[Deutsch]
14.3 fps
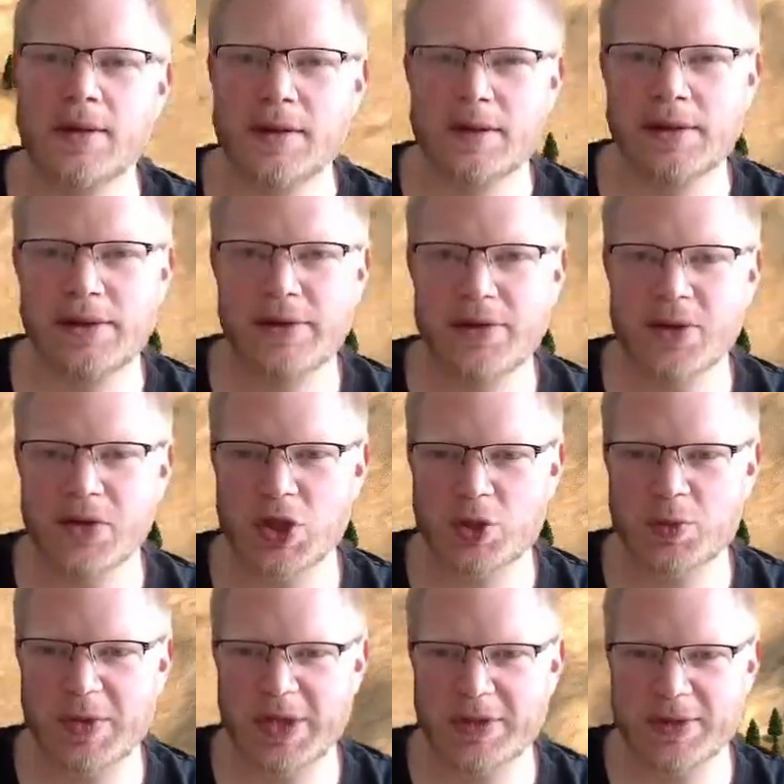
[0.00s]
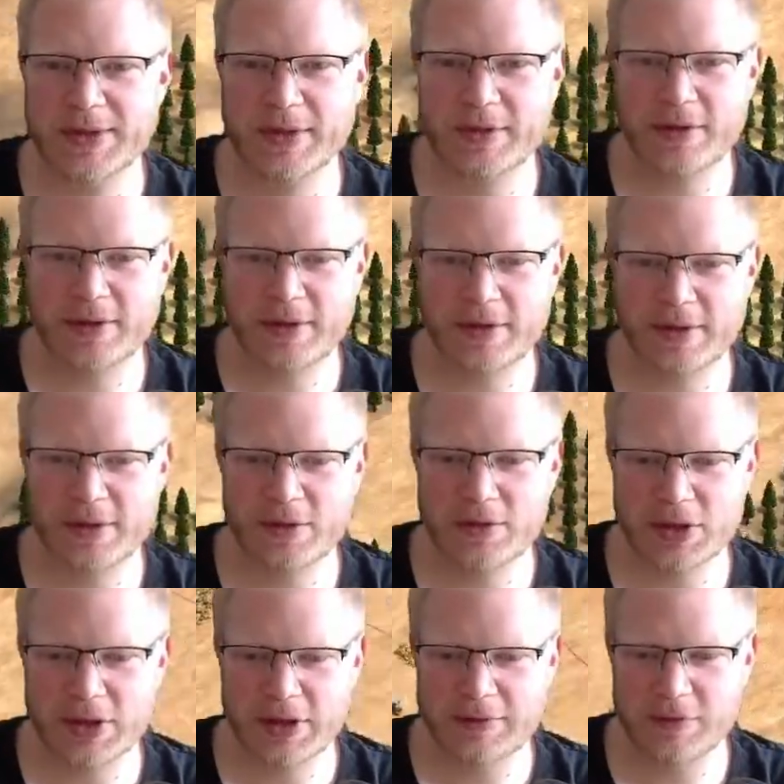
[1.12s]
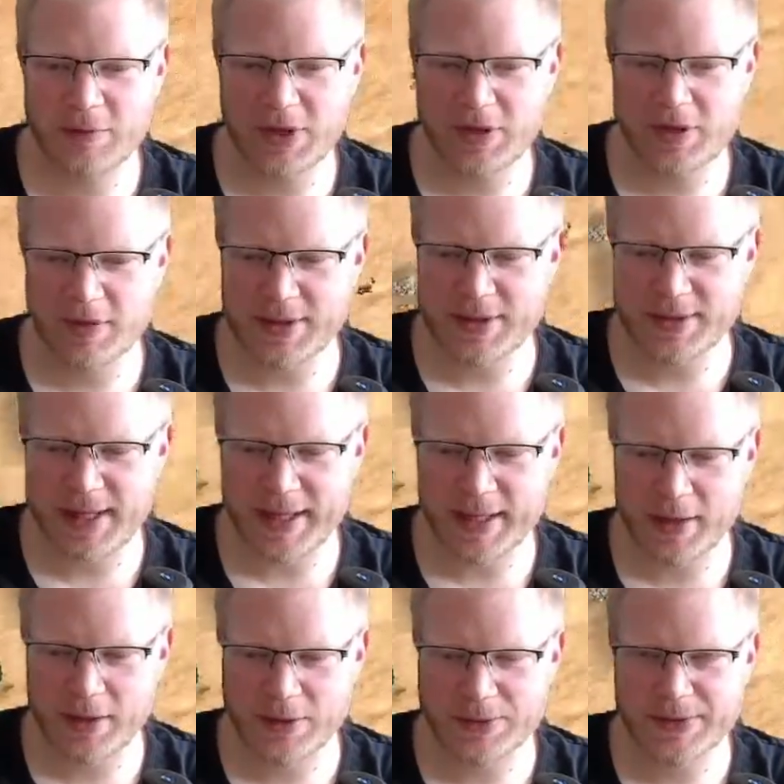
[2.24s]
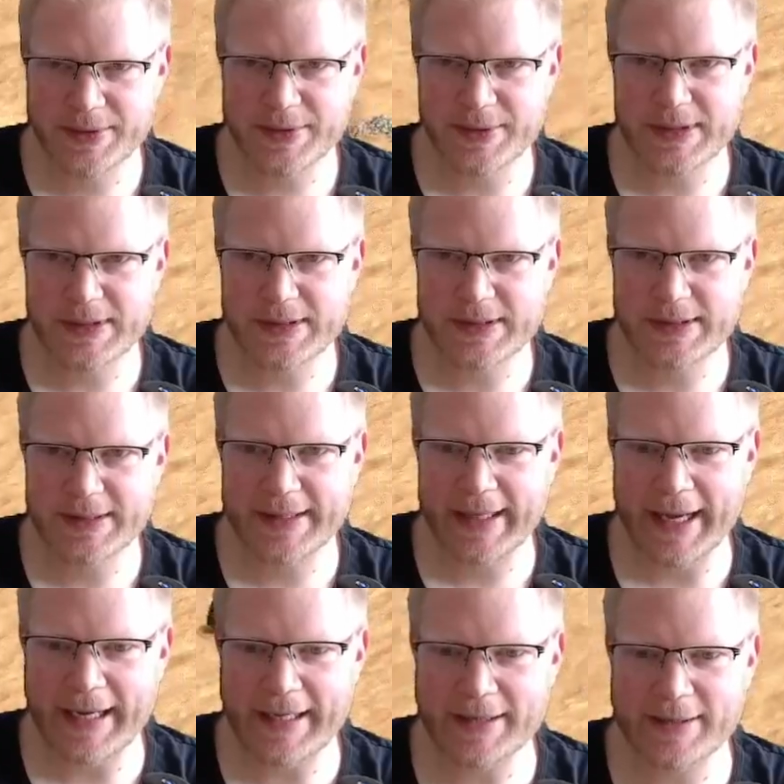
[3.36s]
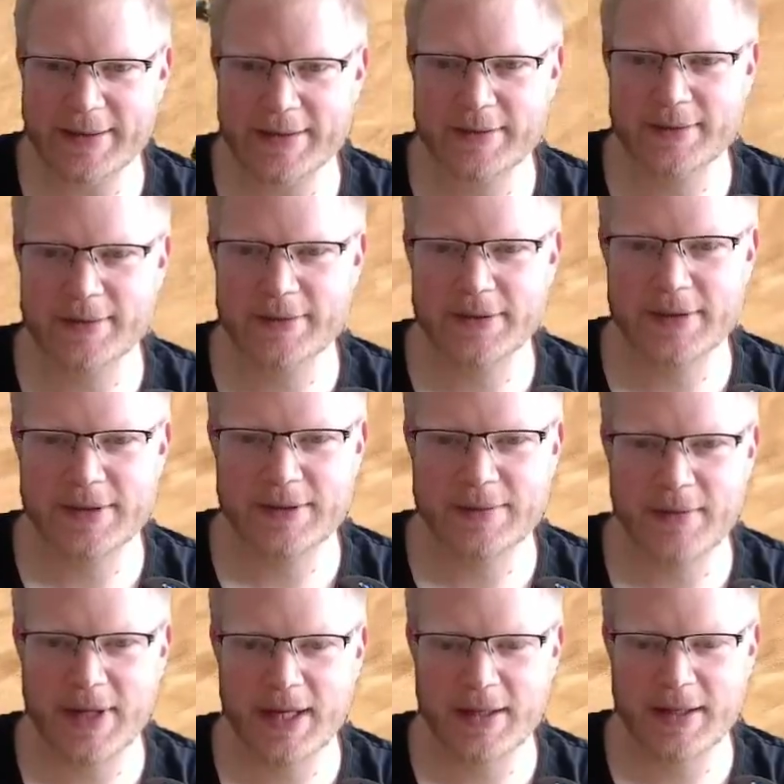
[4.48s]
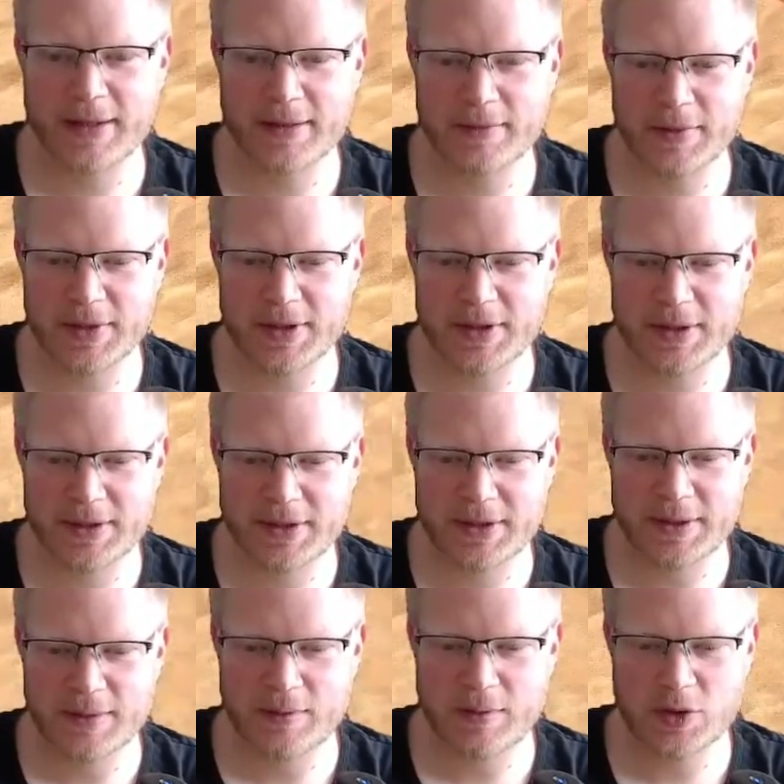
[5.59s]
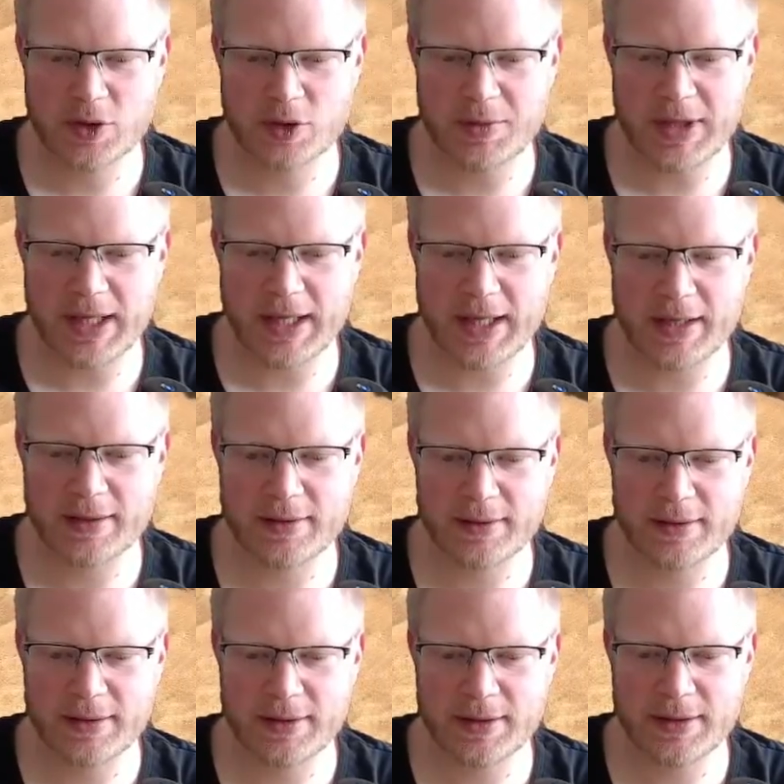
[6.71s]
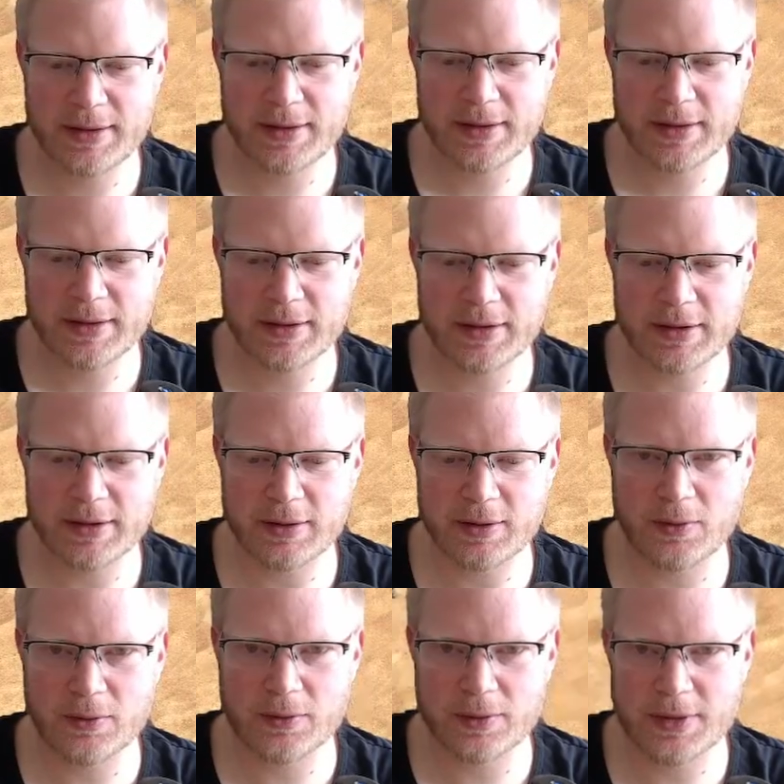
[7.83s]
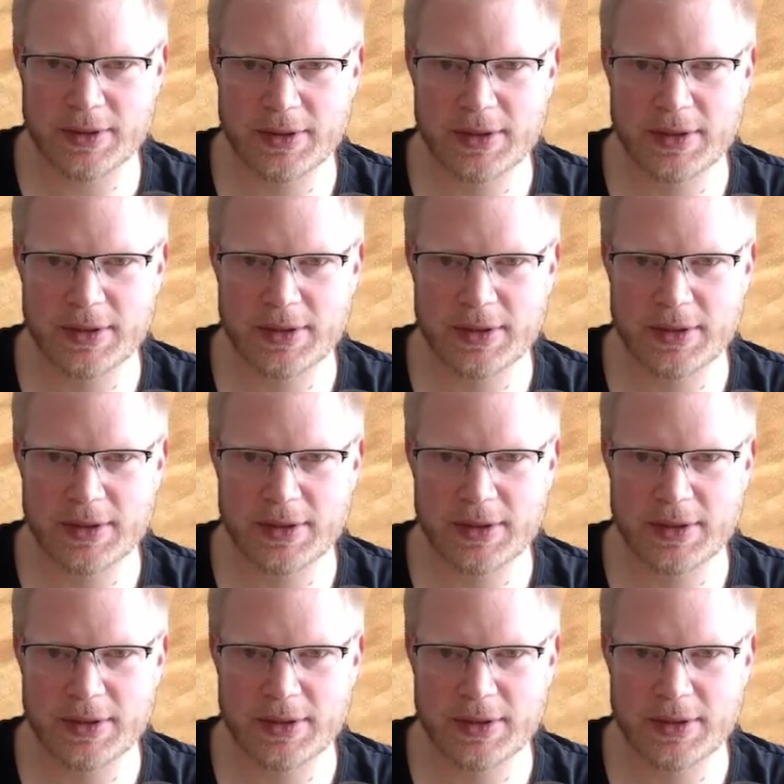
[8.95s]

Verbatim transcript: Neues Spiel, neues Glück. Zugeschickt von mir, neues Rack aus äh, Renkt. Und zwar mit dem Spieler in äh, Rot.